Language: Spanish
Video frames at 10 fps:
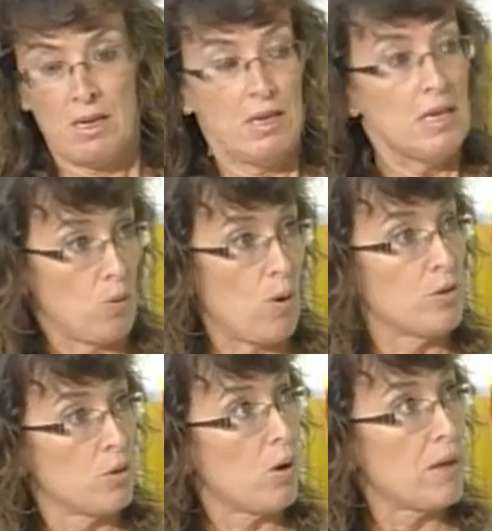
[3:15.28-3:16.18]
Y
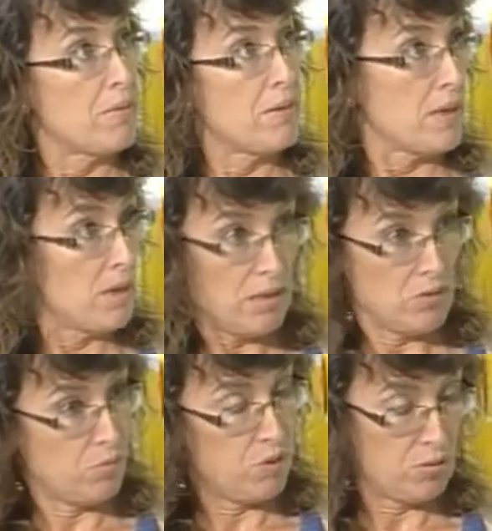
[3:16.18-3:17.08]
cuando hace
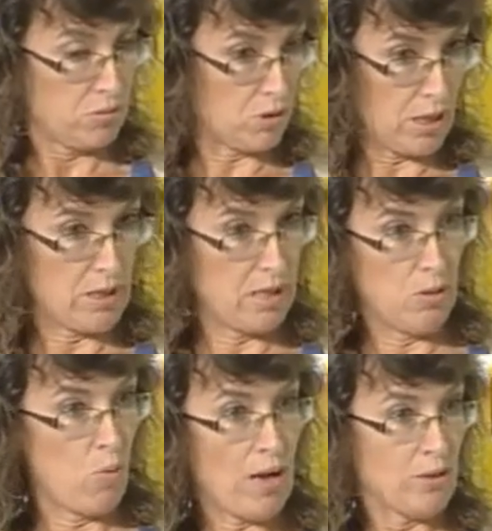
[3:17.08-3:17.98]
eso, pues cosa
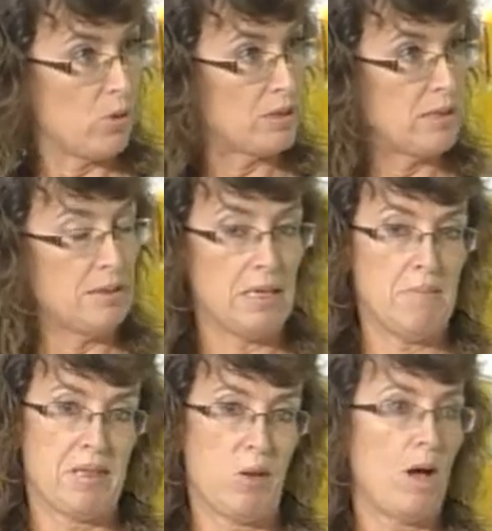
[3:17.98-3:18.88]
de un año así,
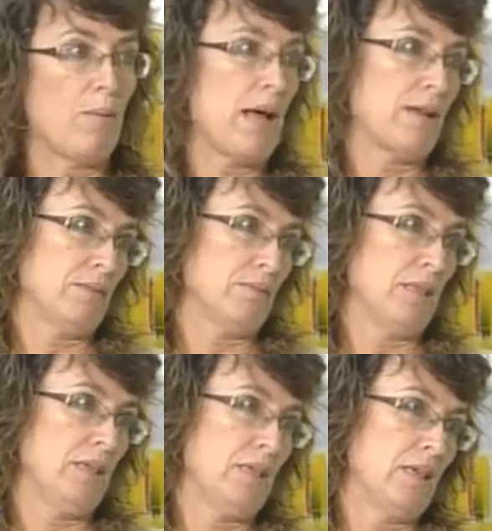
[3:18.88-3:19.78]
empezaron a hablar
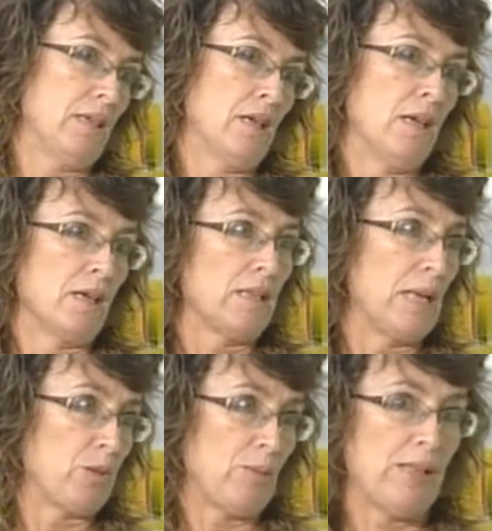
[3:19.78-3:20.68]
de
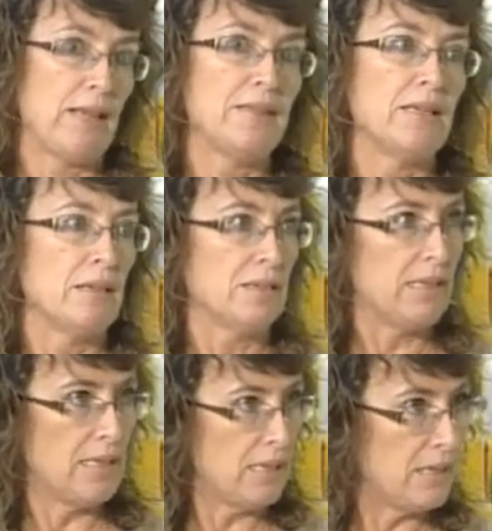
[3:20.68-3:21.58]
la posibilidad
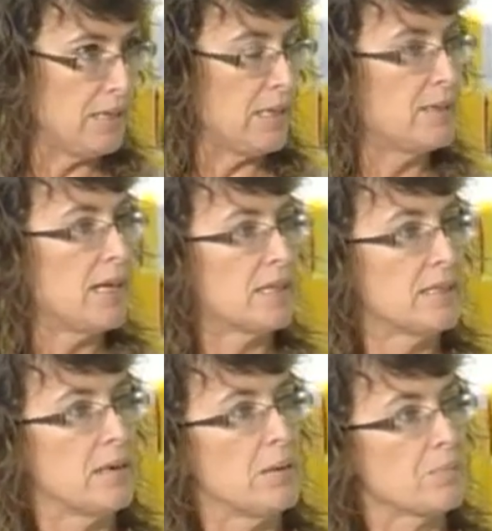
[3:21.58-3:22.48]
de,
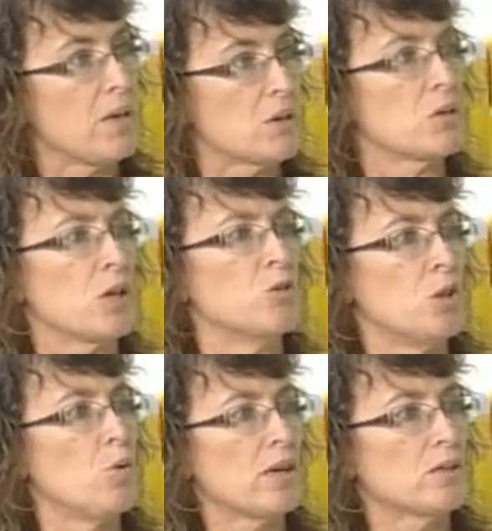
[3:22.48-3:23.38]
iniciarse, de
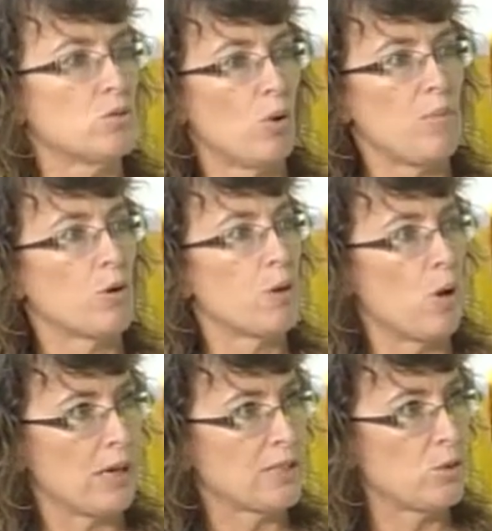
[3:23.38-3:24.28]
continuar su labor, pero
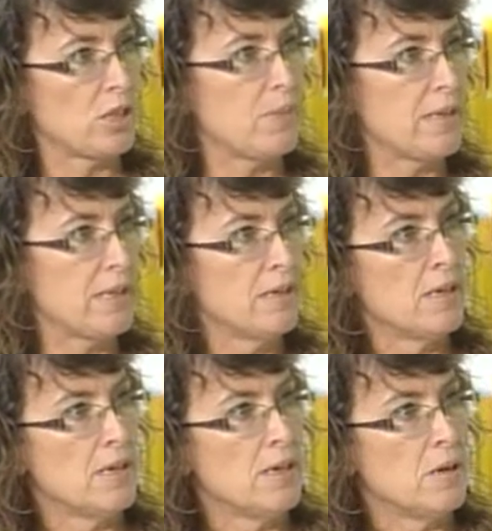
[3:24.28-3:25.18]
en el resto de España,
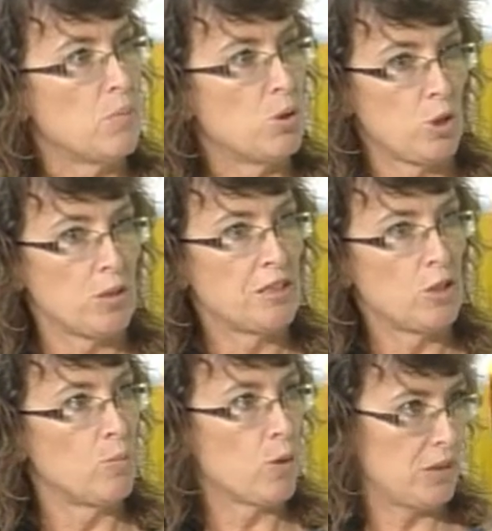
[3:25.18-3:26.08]
mm. pues yo me sentí
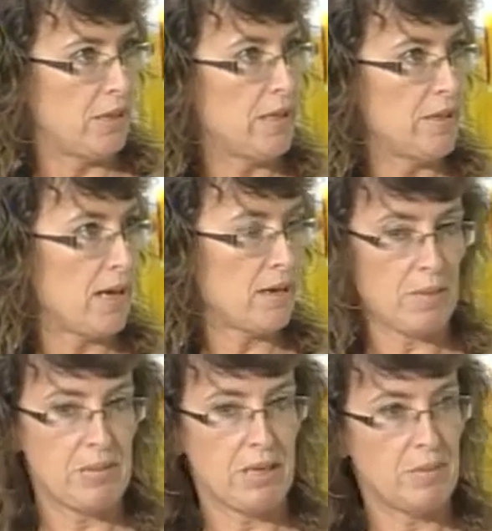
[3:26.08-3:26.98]
comprometida ya
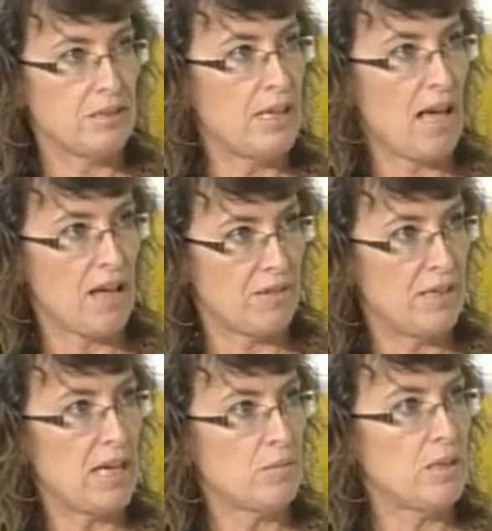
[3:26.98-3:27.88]
rápidamente a
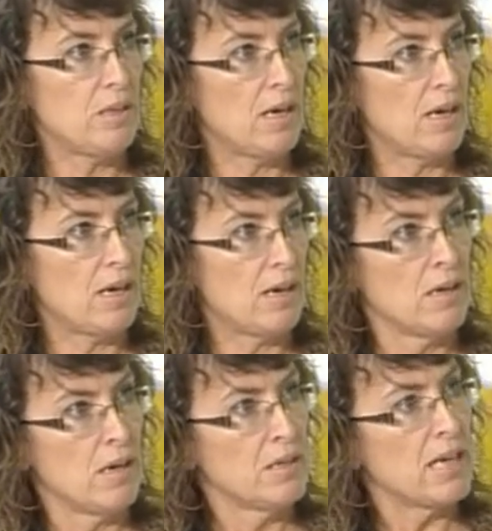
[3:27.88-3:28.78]
afiliarme y a,
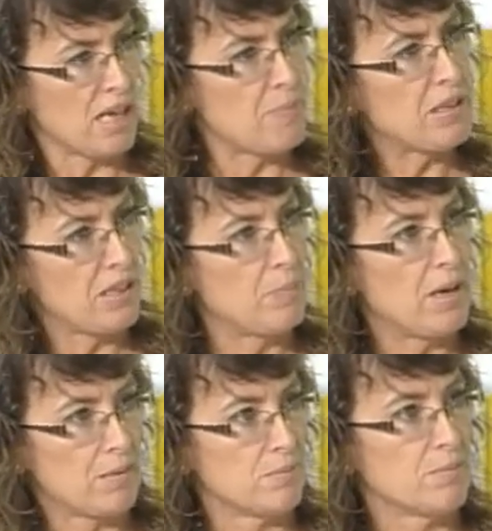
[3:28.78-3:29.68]
querer participar